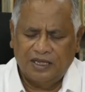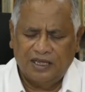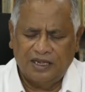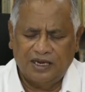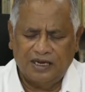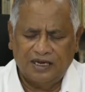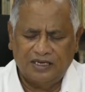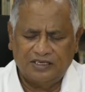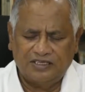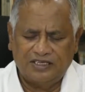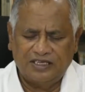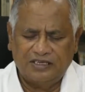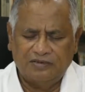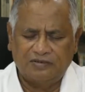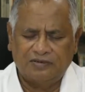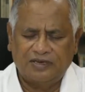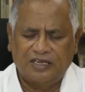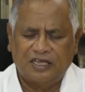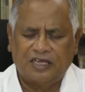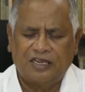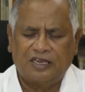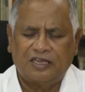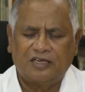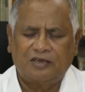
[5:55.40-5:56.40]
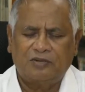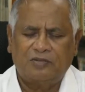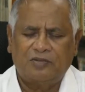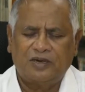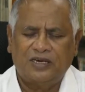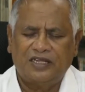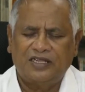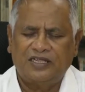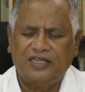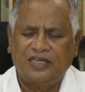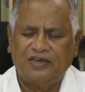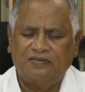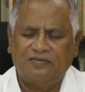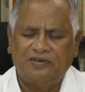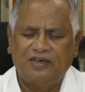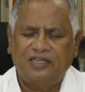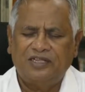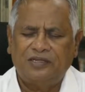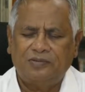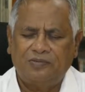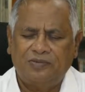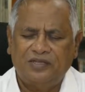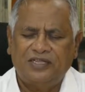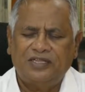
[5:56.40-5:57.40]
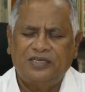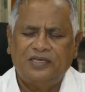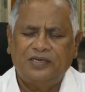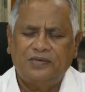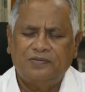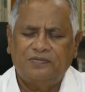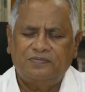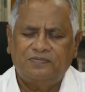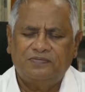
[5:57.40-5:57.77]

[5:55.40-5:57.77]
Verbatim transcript: எங்கள் ஜீவனை இறக்கமல்ல தேவாதிபதி